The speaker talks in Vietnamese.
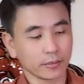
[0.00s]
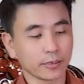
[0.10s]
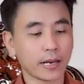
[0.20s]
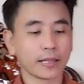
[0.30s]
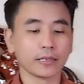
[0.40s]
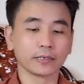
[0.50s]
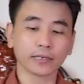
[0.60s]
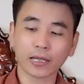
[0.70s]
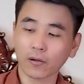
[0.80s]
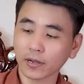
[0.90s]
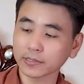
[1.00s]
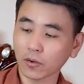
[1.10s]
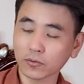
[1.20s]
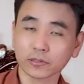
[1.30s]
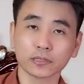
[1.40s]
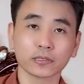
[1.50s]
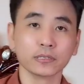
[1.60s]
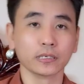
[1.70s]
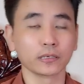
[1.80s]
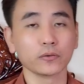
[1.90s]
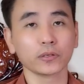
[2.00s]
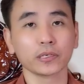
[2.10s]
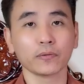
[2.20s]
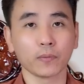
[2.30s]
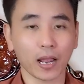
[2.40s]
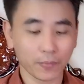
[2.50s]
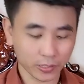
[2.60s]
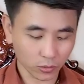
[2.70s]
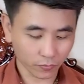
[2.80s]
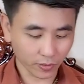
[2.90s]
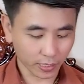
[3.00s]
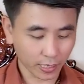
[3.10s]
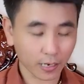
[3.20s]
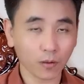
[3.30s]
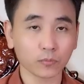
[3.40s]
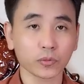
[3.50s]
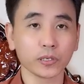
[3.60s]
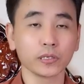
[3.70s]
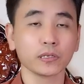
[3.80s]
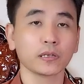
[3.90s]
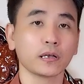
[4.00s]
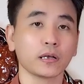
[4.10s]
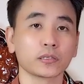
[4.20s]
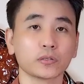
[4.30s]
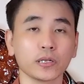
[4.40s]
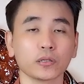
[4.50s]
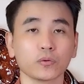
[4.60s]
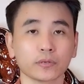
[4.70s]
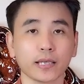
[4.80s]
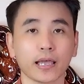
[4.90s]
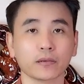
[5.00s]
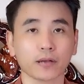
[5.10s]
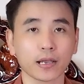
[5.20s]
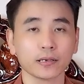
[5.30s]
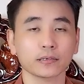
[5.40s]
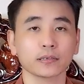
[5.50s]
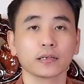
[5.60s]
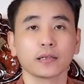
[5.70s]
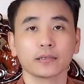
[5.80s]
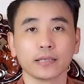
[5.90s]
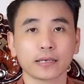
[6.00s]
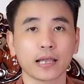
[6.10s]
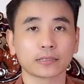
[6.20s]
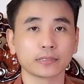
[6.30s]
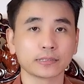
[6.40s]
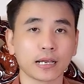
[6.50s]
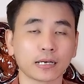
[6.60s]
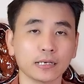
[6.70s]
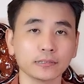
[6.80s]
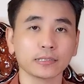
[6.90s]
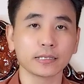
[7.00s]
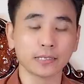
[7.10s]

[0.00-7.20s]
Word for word: đây là những cái con cá sấu được nuôi từ vùng Amazon và được các công ty uh, chuyên thuộc da cho các nhãn hàng thời trang lớn trên thế